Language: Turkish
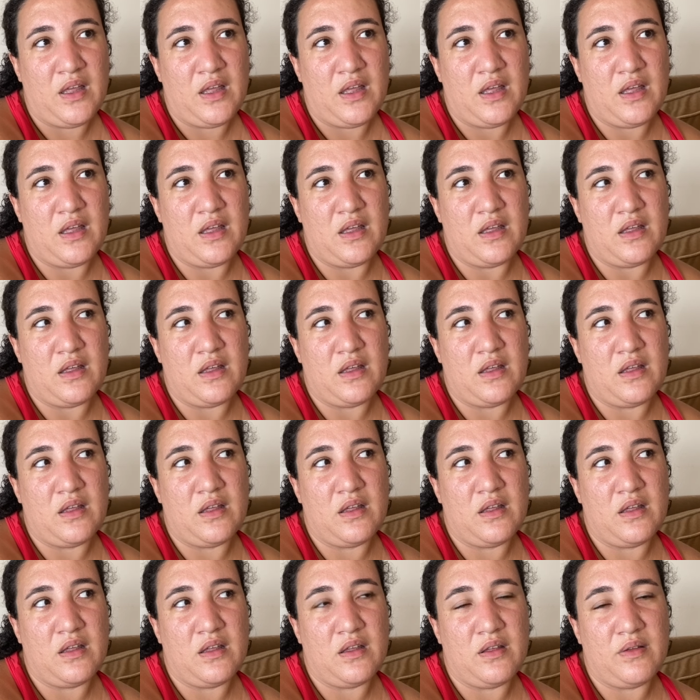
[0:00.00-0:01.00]

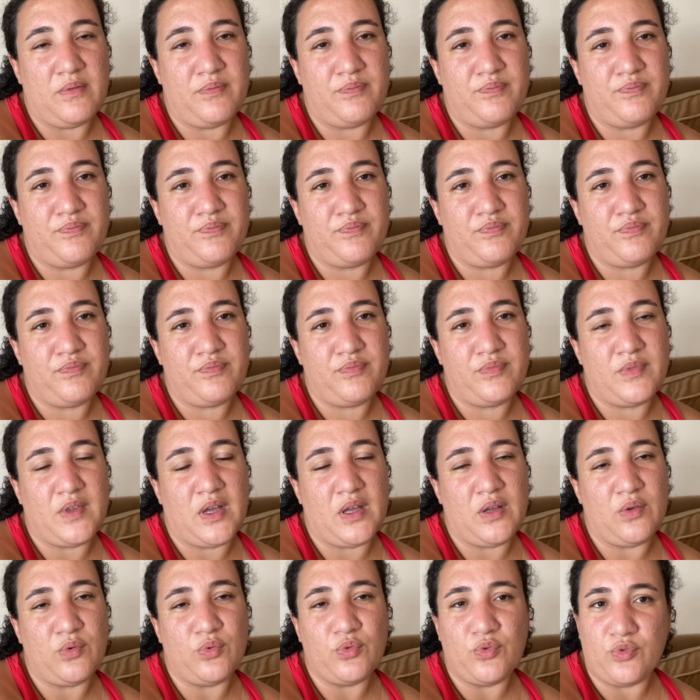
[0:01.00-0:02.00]
Eee Ay
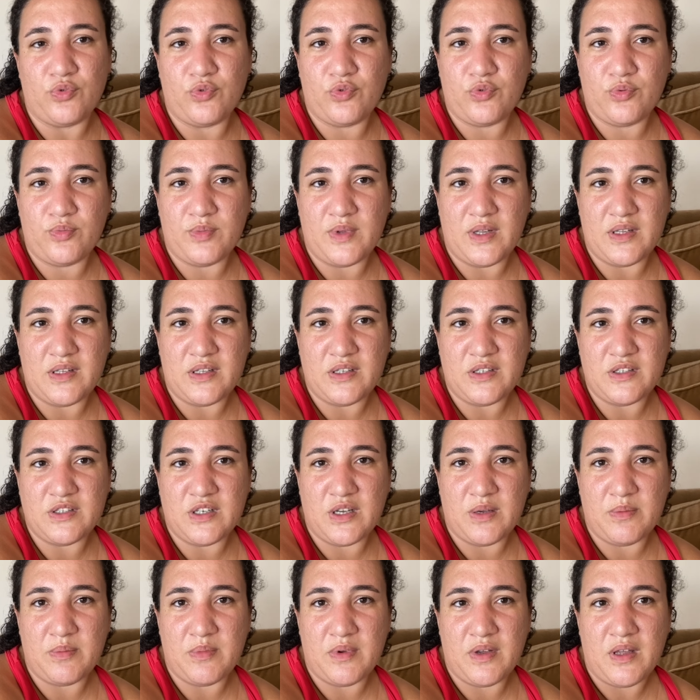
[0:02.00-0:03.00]
unuttum ne
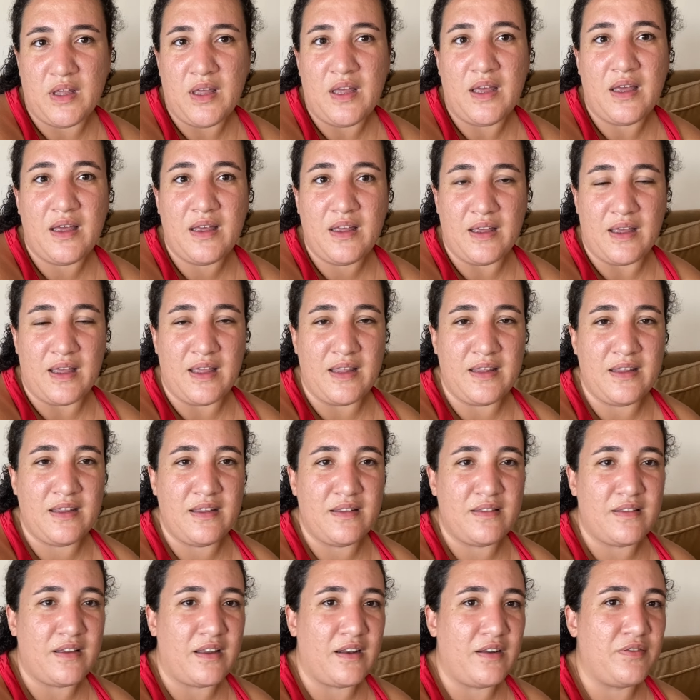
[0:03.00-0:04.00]
diyeceğimi. Ha en iyi
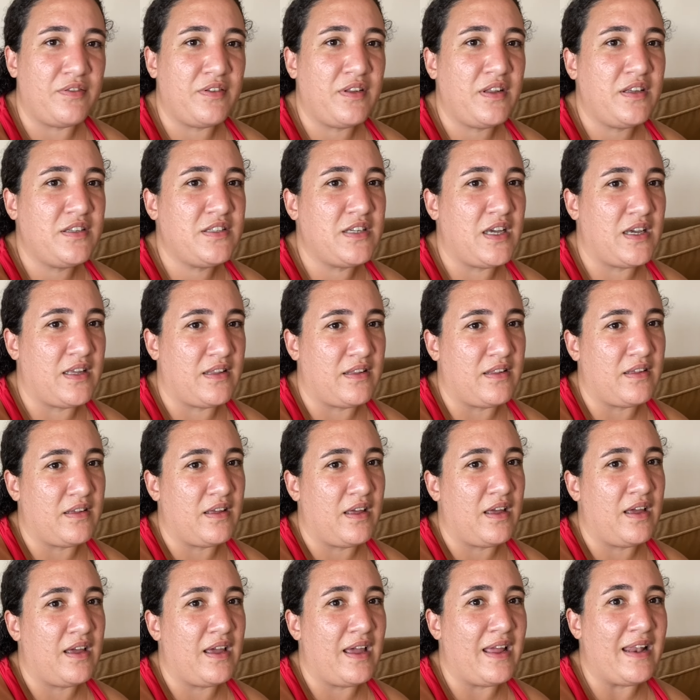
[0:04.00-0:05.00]
tarafı da şeydi.
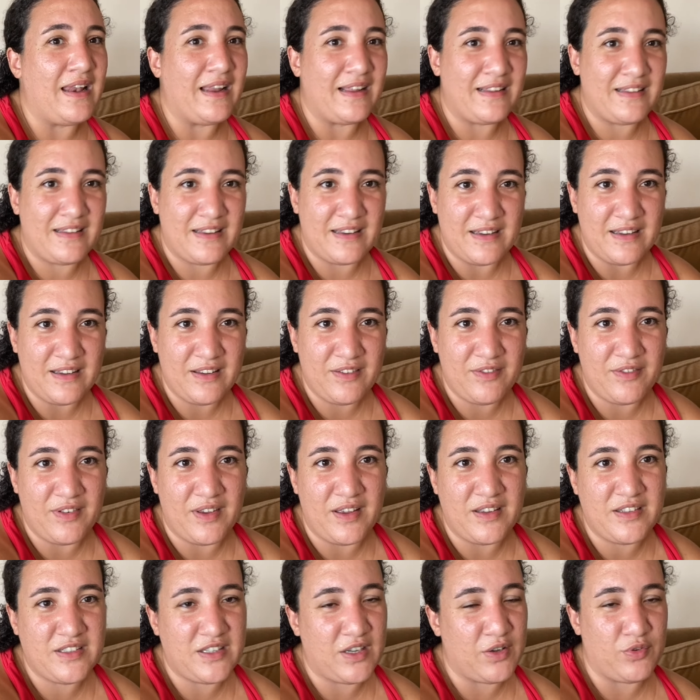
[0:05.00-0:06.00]
E, elektrik
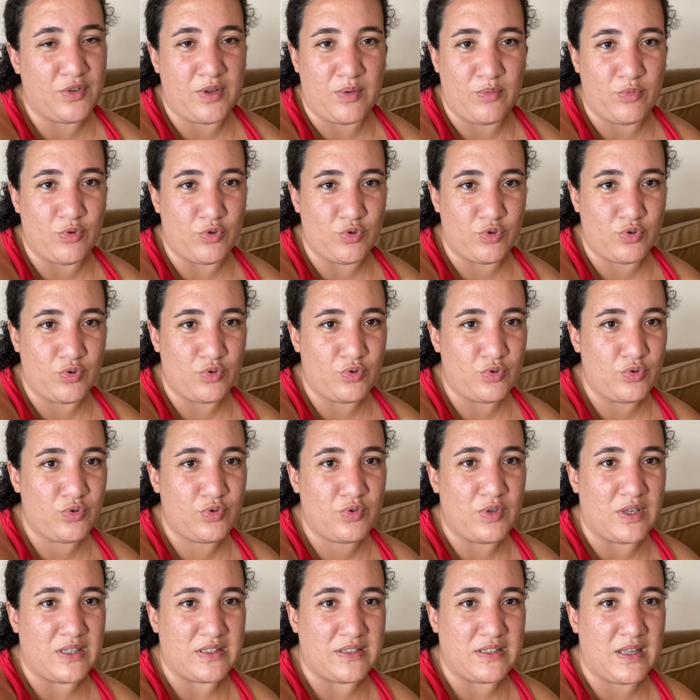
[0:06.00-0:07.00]
ve şey ödemiyorsunuz.
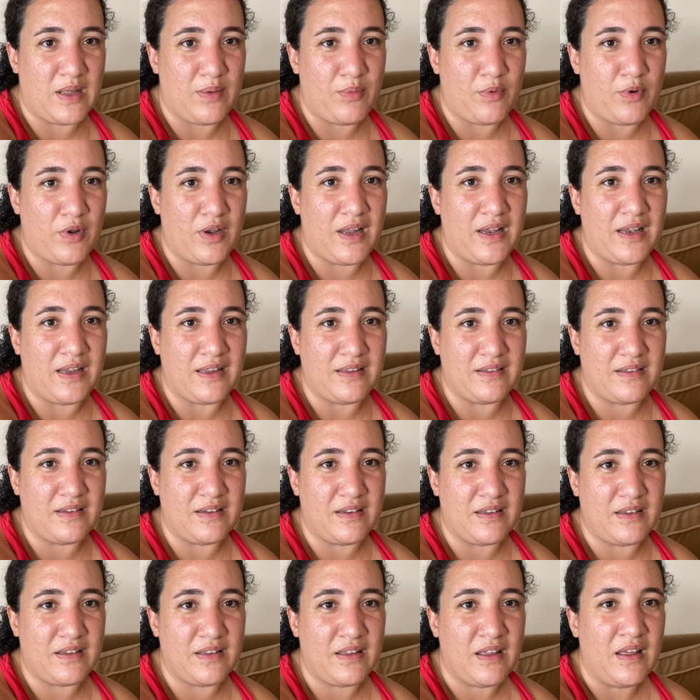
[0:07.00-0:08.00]
Asla böyle
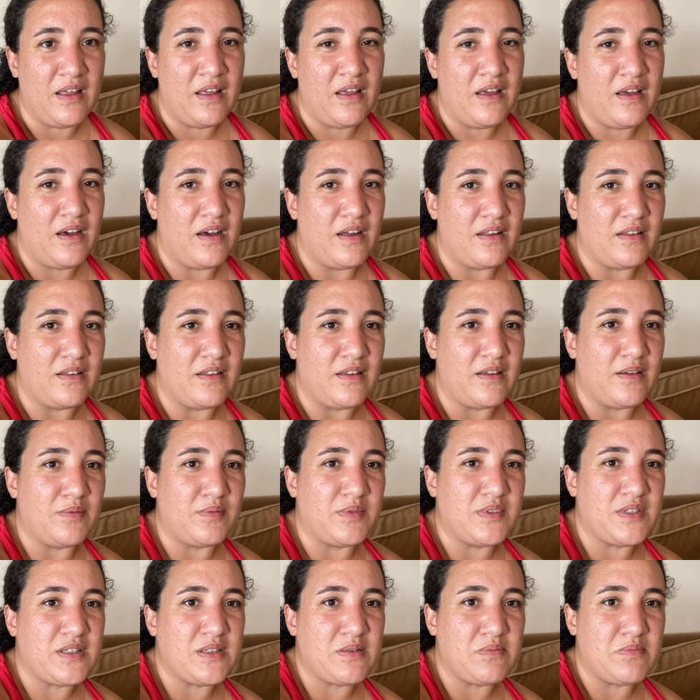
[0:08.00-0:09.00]
elektrik alayım
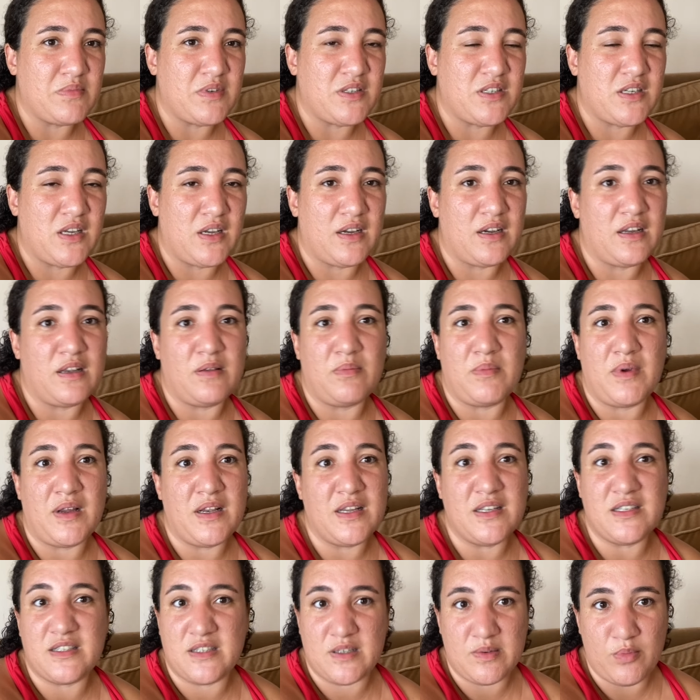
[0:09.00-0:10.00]
ısınma şey klimalı
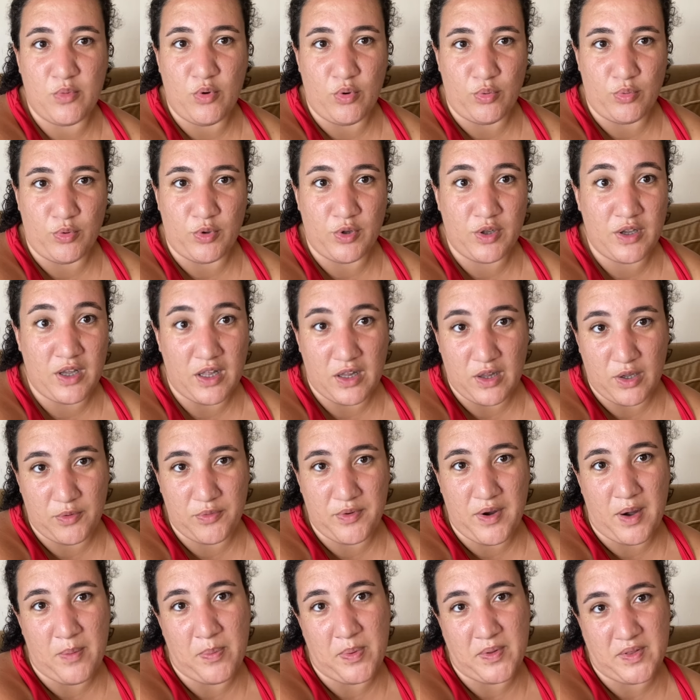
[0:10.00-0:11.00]
ısınma olmuyordu.
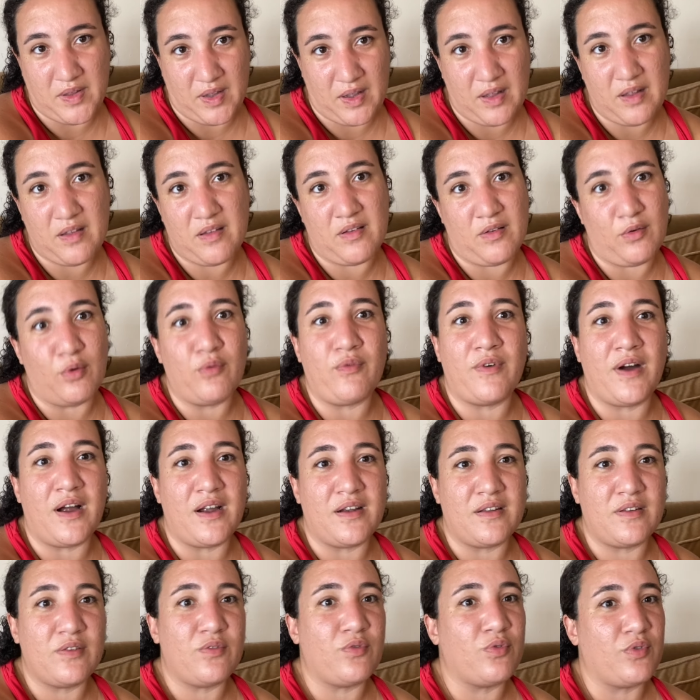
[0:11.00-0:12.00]
Kalorifer bir tek o
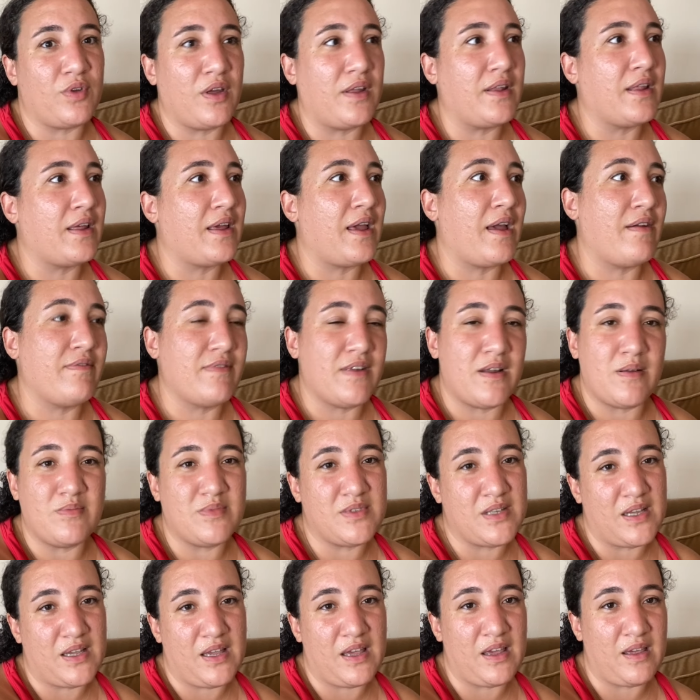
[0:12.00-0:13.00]
vardı. Türkiye'deki
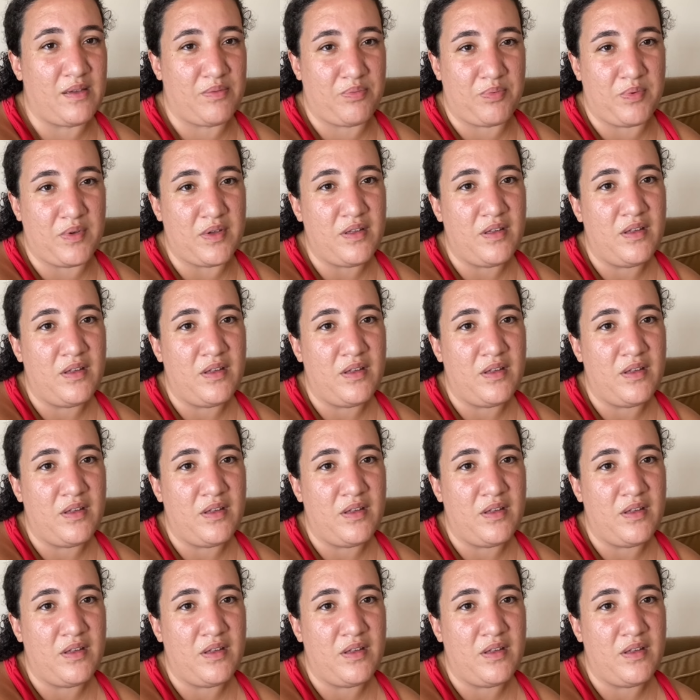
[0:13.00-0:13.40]
evlerimizdeki gibi.